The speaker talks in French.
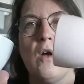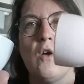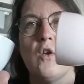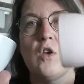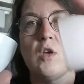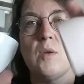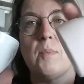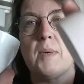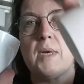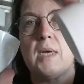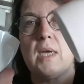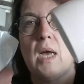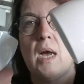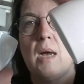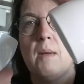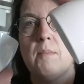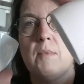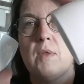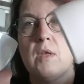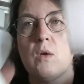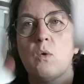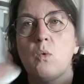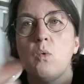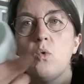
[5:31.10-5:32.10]
J'ai pris un
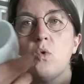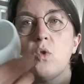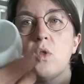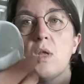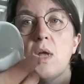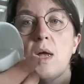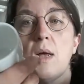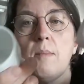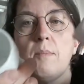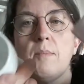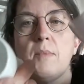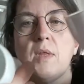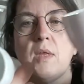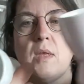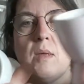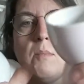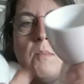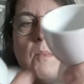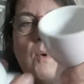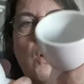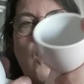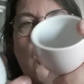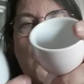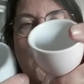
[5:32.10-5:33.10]
petit rose, un petit
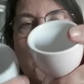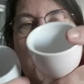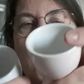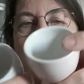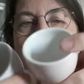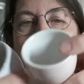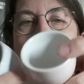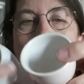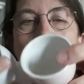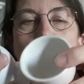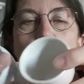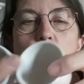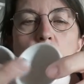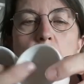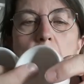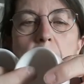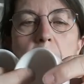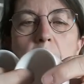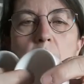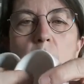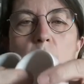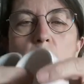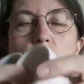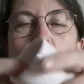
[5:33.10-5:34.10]
blanc. Je trouve super
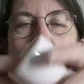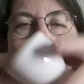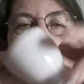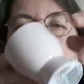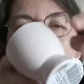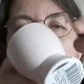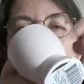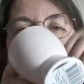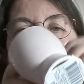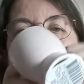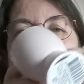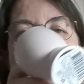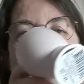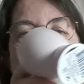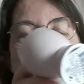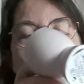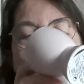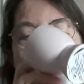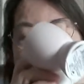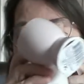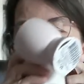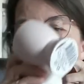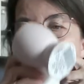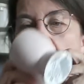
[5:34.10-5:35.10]
mignon.
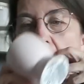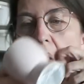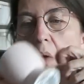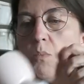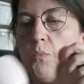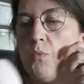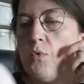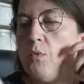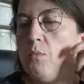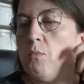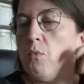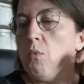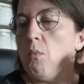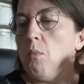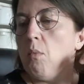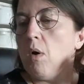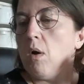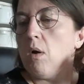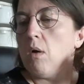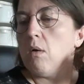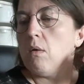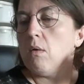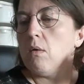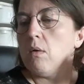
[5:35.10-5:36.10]
Voilà. Et puis bon,
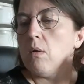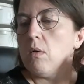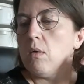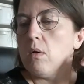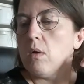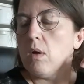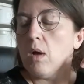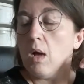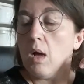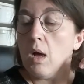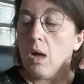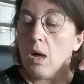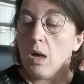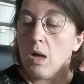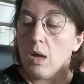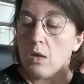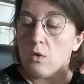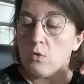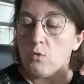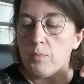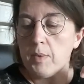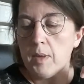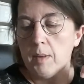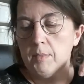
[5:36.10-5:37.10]
bah, ah,
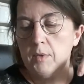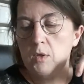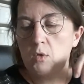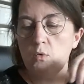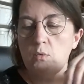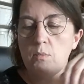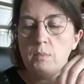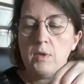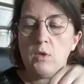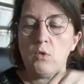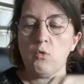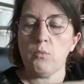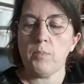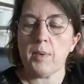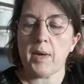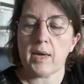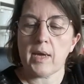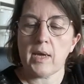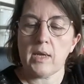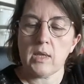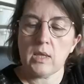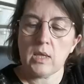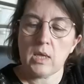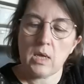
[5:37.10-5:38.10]
super mignon, mais super
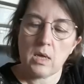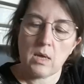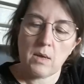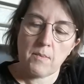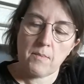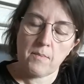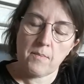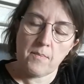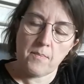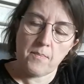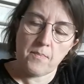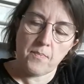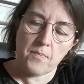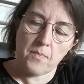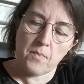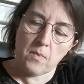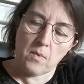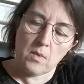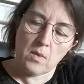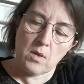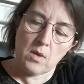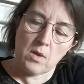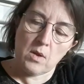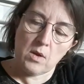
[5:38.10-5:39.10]
cassé.
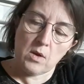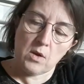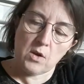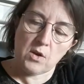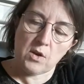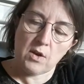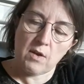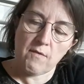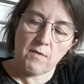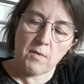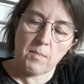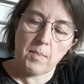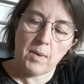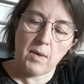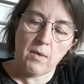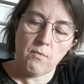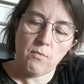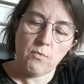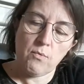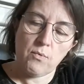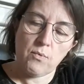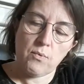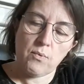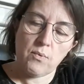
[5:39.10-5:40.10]
J'avais pas vu.